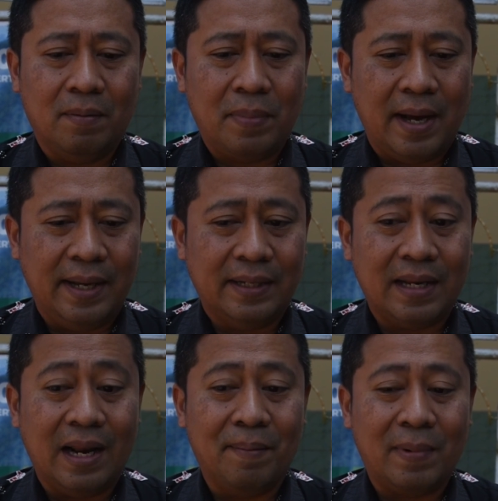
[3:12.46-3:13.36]
baik
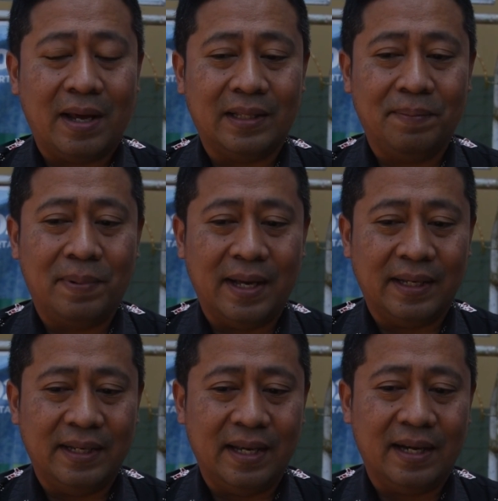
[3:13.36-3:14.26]
dalam arti
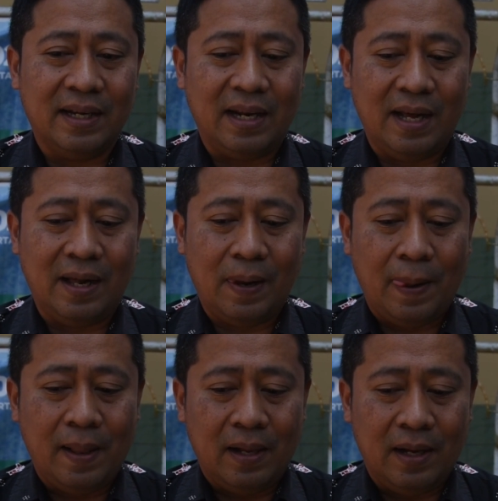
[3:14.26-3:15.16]
baik ini adalah
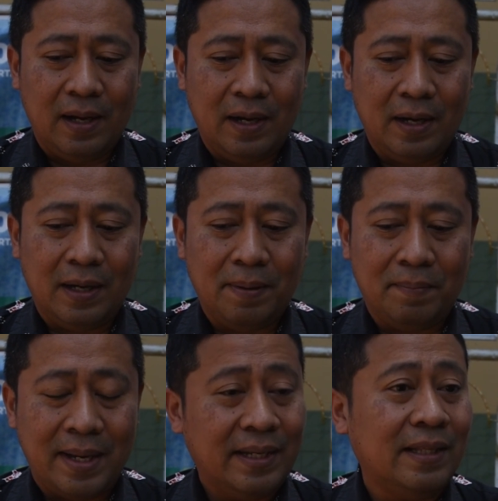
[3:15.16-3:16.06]
eh,
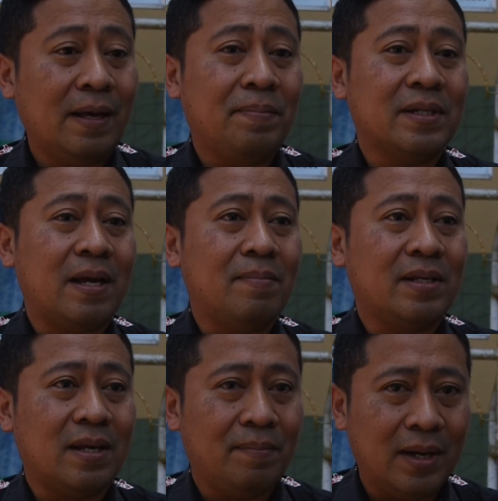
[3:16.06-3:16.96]
mari kita
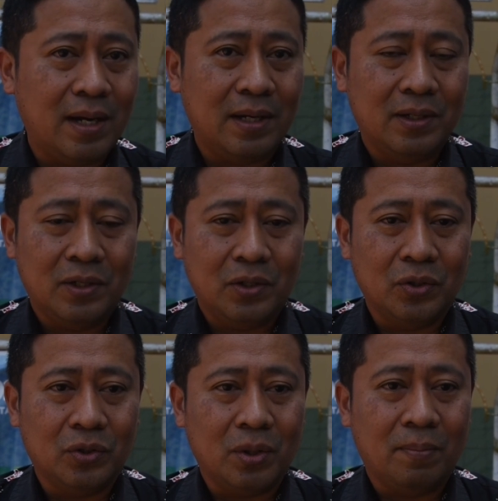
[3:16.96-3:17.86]
bersama-sama
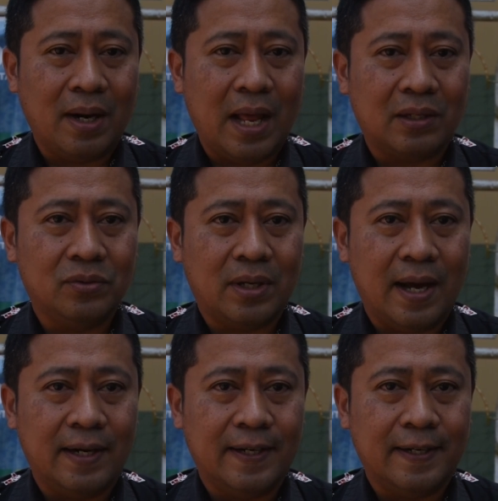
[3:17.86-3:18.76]
untuk
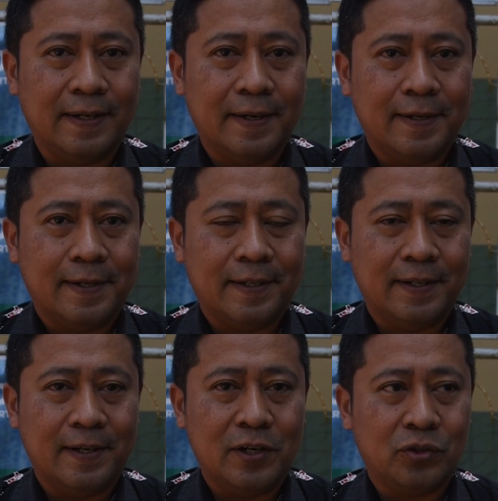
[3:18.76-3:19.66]
melakukan
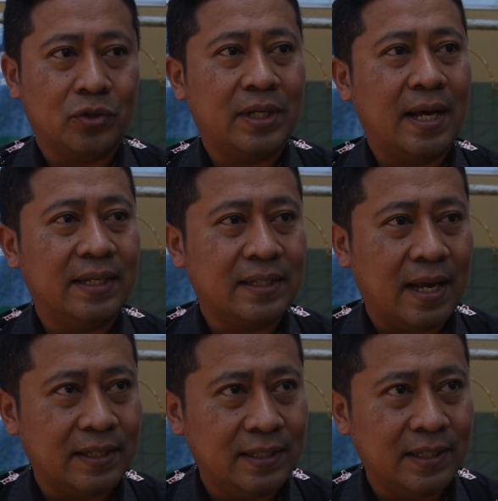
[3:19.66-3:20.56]
eh,
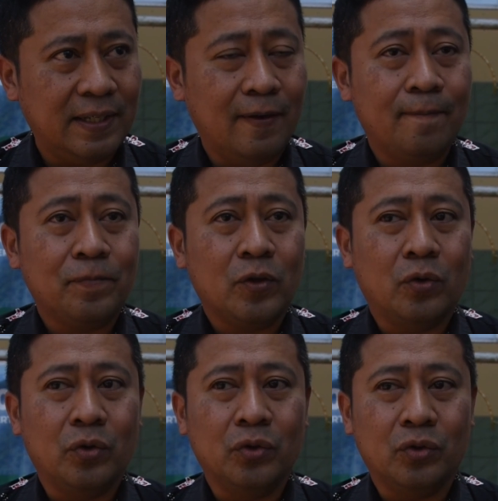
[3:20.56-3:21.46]
sosialisasi
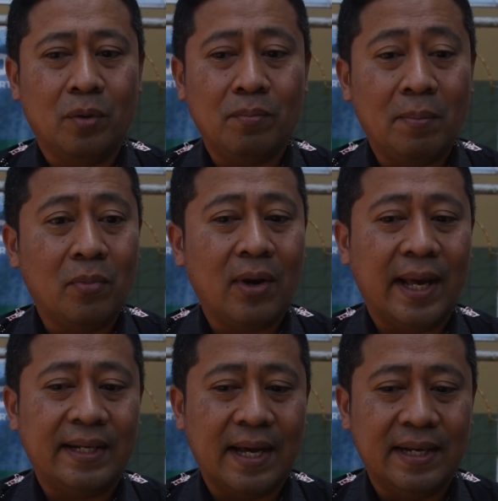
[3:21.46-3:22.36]
untuk
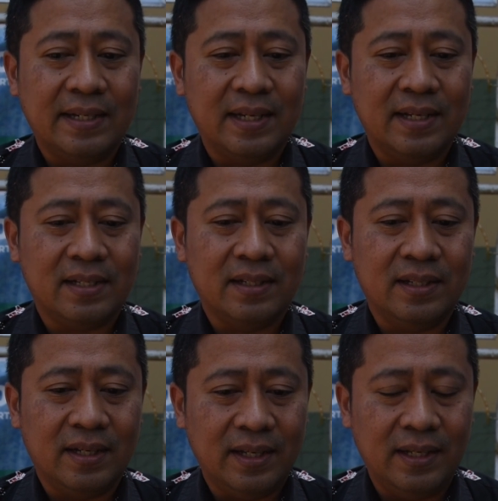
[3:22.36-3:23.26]
memulai dari diri
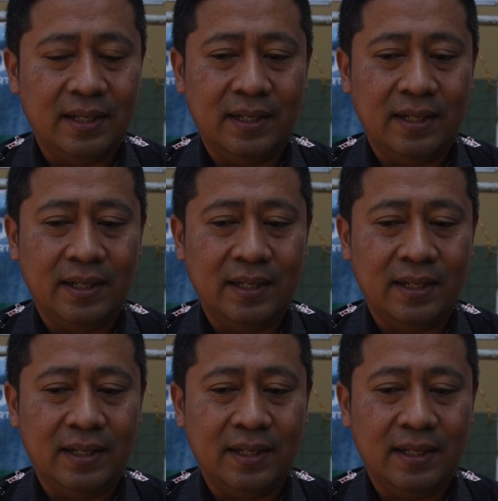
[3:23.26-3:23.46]
sendiri